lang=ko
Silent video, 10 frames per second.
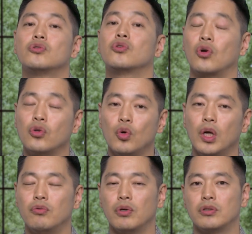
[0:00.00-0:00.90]
더
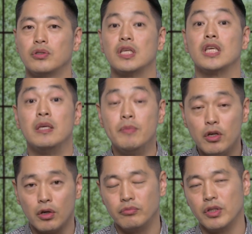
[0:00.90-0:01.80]
놀라운 것은 이미
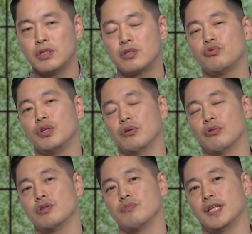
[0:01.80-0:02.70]
여러분들이 쓰고 있는
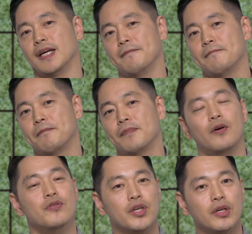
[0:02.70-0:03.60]
것입니다.
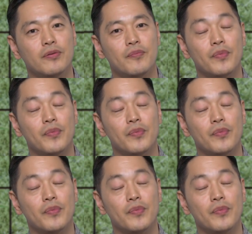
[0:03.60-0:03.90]
언제요?